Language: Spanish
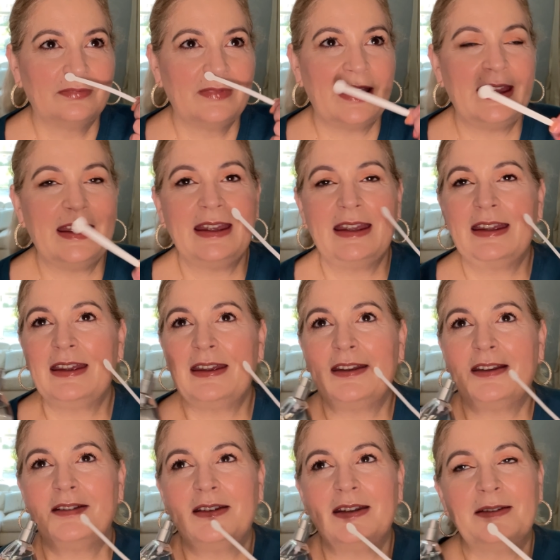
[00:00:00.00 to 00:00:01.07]

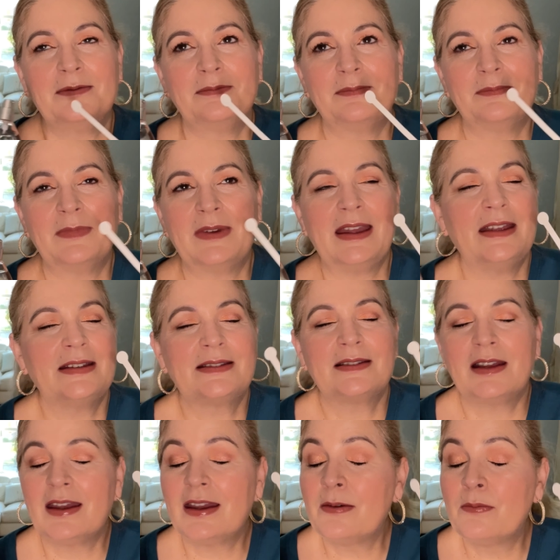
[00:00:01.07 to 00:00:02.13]
Eh, es,
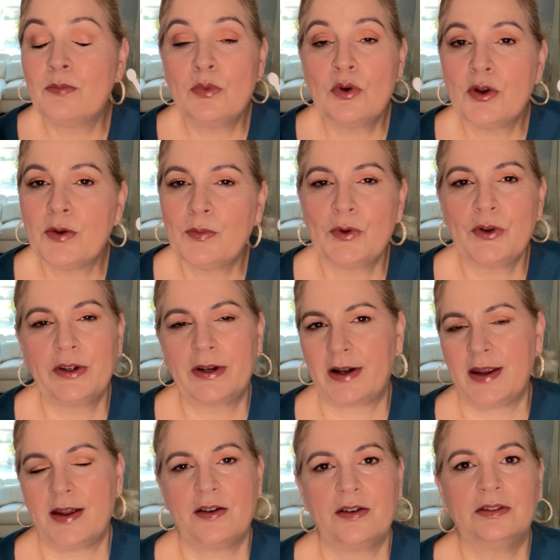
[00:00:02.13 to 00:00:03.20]
muy, muy
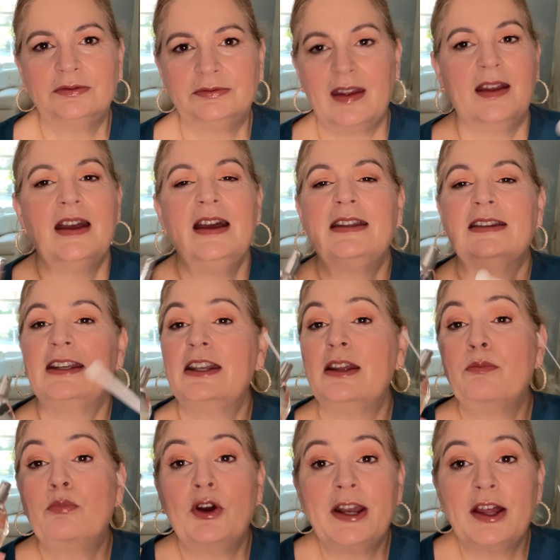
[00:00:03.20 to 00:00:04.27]
rico. Tiene
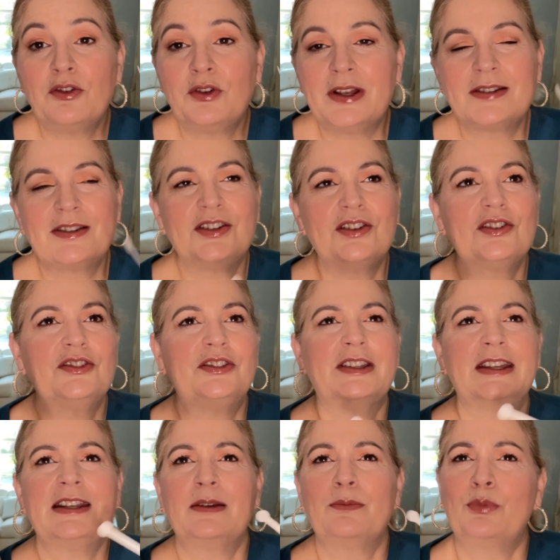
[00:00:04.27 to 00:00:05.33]
buena duración,
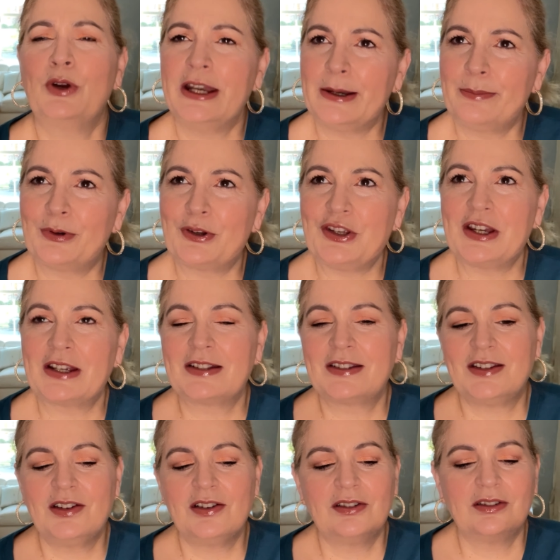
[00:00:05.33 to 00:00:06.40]
tiene buena
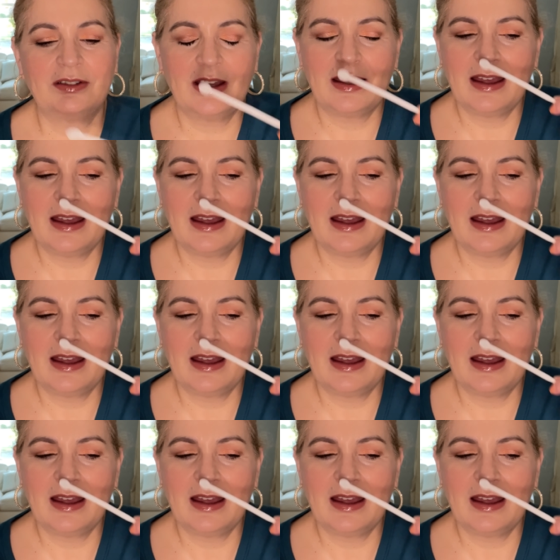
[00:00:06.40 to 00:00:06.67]
proyección.